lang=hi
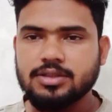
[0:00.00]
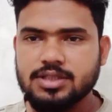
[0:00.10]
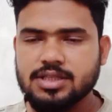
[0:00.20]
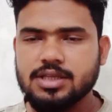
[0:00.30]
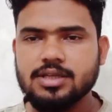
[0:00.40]

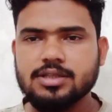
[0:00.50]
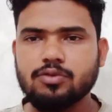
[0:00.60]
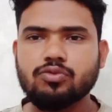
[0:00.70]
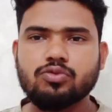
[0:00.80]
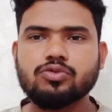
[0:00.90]
जिस तरह से
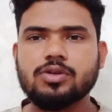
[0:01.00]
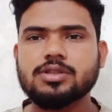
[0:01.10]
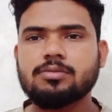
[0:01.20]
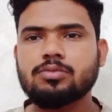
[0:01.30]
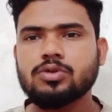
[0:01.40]
उनको जो है
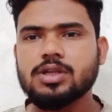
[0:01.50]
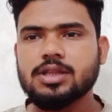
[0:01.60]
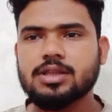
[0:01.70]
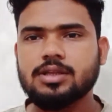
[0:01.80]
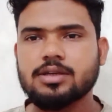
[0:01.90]

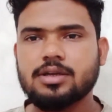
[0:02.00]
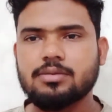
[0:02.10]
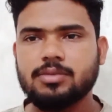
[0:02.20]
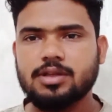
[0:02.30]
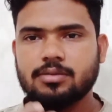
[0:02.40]
संबोधित
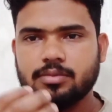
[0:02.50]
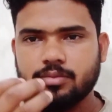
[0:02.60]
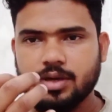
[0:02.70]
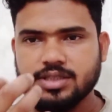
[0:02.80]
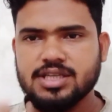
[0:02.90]
मतलब
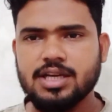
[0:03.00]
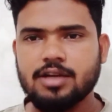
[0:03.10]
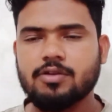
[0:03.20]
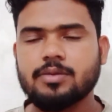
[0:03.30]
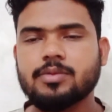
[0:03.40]
अच्छे
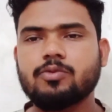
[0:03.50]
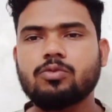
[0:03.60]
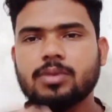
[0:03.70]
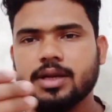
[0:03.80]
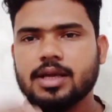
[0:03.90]
लैंग्वेज में
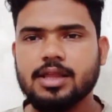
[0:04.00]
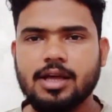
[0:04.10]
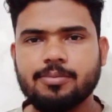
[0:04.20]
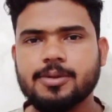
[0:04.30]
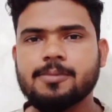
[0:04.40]
उम्र के
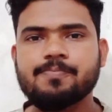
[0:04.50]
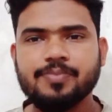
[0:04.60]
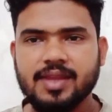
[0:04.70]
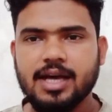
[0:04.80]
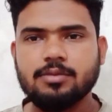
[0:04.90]
हिसाब से
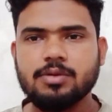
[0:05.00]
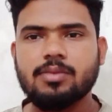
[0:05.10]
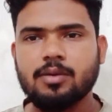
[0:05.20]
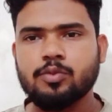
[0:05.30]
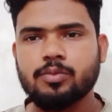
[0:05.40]
आदमी
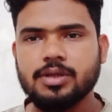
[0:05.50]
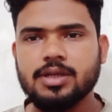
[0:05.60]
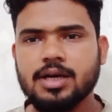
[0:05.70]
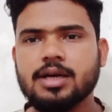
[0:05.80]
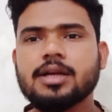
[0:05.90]
बाबू
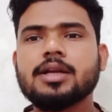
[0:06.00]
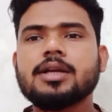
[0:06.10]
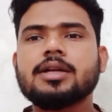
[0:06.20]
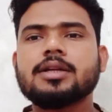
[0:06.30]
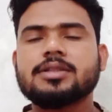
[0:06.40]
भैया
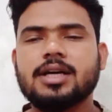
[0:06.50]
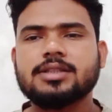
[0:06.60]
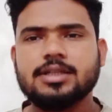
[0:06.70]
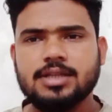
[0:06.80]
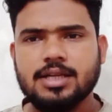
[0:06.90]

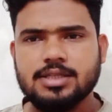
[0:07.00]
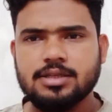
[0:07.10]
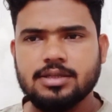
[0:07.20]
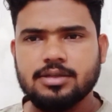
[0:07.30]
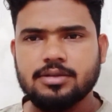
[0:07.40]
चाचा चाची
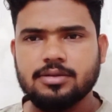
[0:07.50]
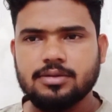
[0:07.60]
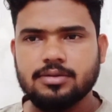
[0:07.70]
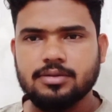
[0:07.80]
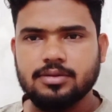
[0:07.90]

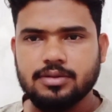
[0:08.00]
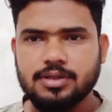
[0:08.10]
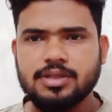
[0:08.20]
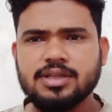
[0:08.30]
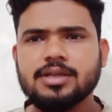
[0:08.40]

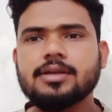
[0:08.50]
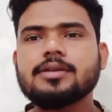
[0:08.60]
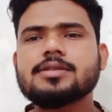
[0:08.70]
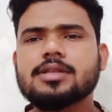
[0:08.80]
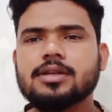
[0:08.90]
दीदी
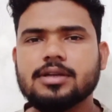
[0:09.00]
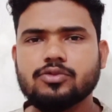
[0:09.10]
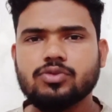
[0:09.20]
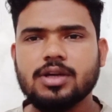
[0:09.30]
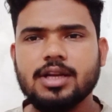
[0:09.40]
इस तरह के
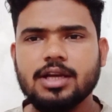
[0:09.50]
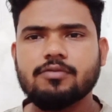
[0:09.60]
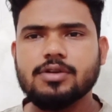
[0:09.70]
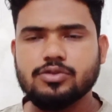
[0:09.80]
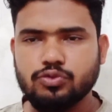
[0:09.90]
जो है
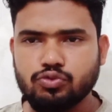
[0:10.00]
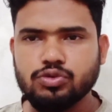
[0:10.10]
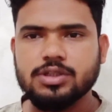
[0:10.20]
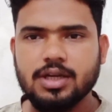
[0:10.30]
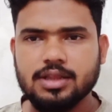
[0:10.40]
लैंग्वेज
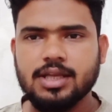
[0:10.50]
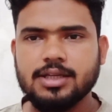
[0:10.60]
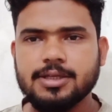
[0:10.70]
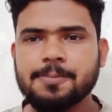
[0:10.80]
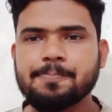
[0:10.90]
यूज करता
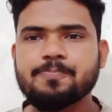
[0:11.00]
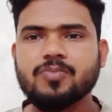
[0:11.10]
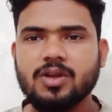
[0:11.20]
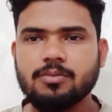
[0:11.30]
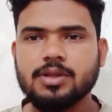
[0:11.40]
है
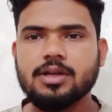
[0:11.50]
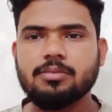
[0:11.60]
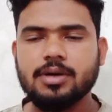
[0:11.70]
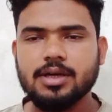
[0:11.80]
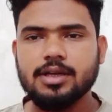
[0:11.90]

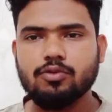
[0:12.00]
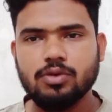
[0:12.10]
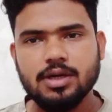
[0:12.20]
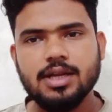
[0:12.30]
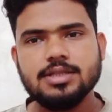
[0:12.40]
मतलब अगले को
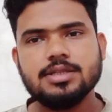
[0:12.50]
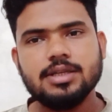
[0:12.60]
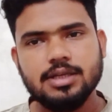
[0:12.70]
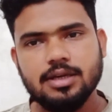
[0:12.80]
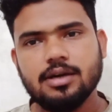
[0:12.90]
लगना चाहिए
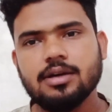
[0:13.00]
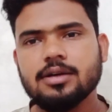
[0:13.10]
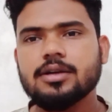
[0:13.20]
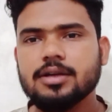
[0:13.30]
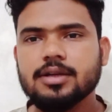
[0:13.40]
कि हाँ
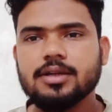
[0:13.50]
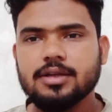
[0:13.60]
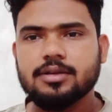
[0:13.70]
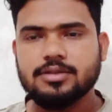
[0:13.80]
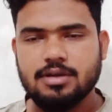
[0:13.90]

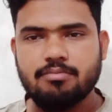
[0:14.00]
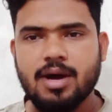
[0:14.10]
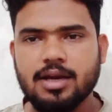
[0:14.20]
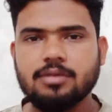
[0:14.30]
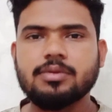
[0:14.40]

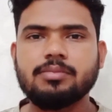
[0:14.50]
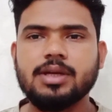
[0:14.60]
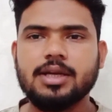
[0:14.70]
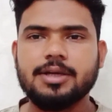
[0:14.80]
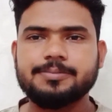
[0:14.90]
सम्मान हमें
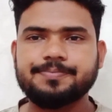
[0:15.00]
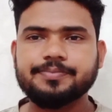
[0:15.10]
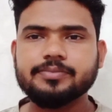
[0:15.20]
मिल रहा है